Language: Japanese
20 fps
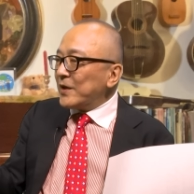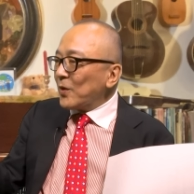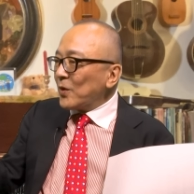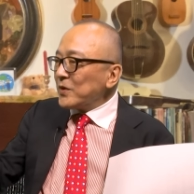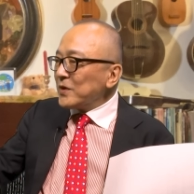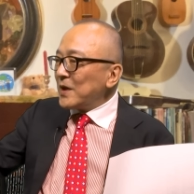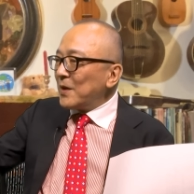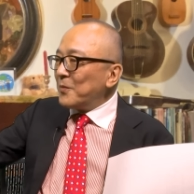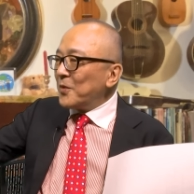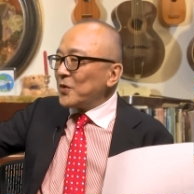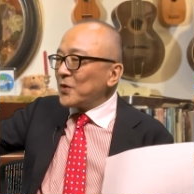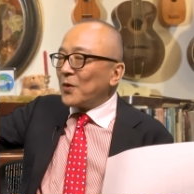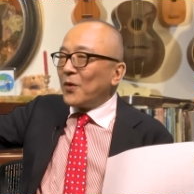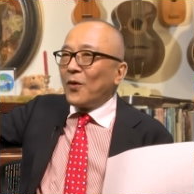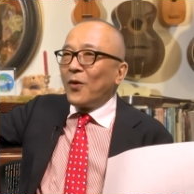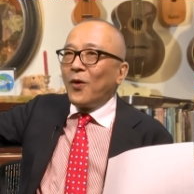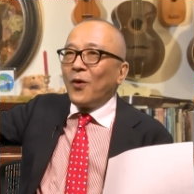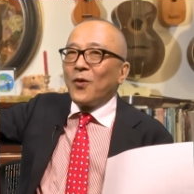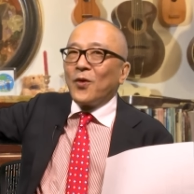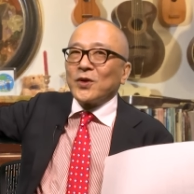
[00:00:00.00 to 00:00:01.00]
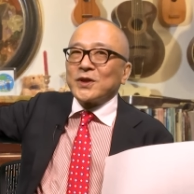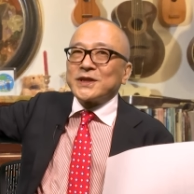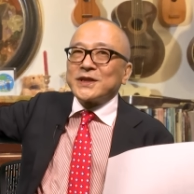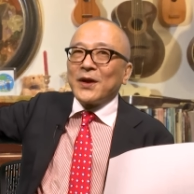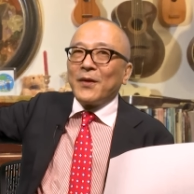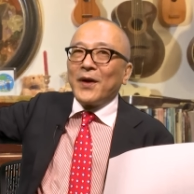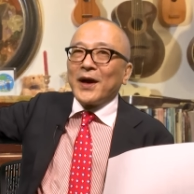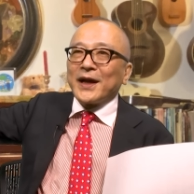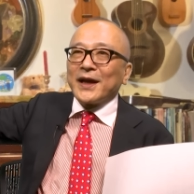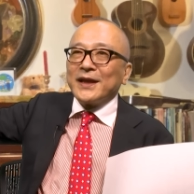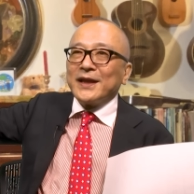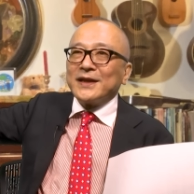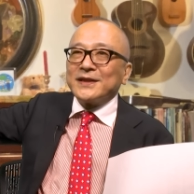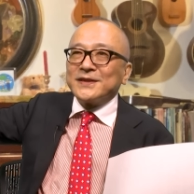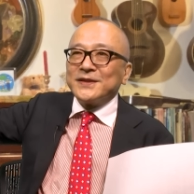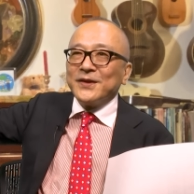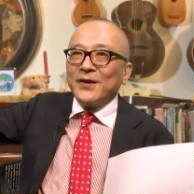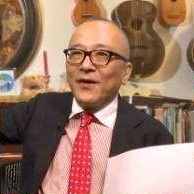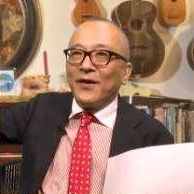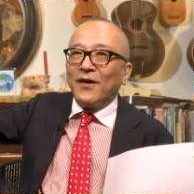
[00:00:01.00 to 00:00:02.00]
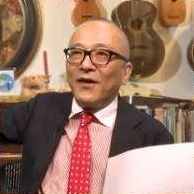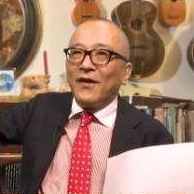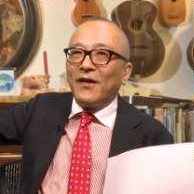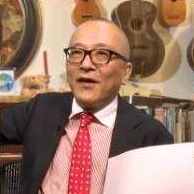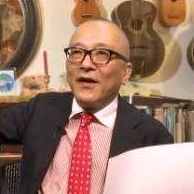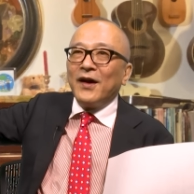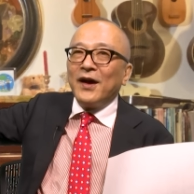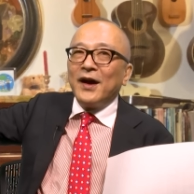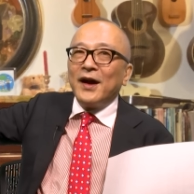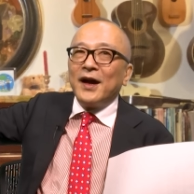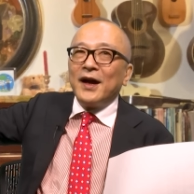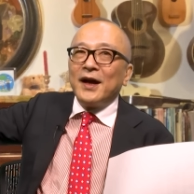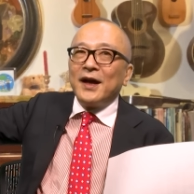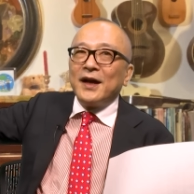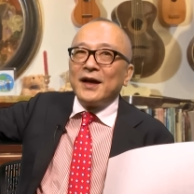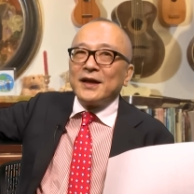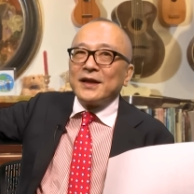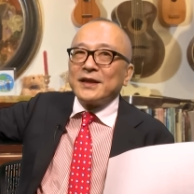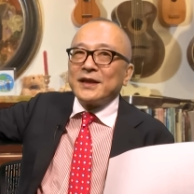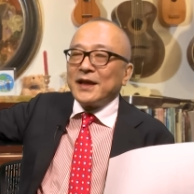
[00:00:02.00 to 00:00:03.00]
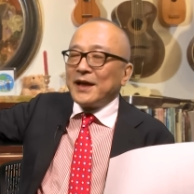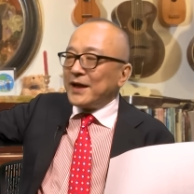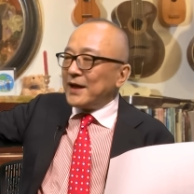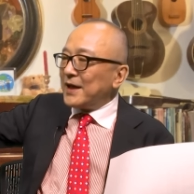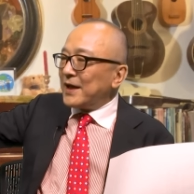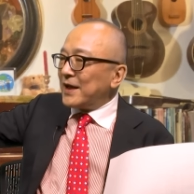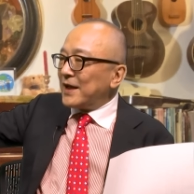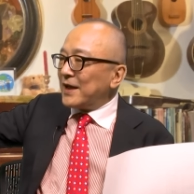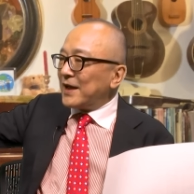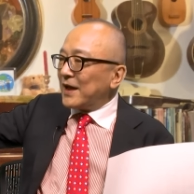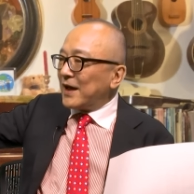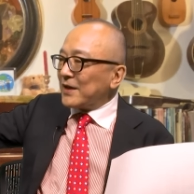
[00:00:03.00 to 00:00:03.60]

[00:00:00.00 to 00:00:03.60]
いろんなものを保護したわけですよで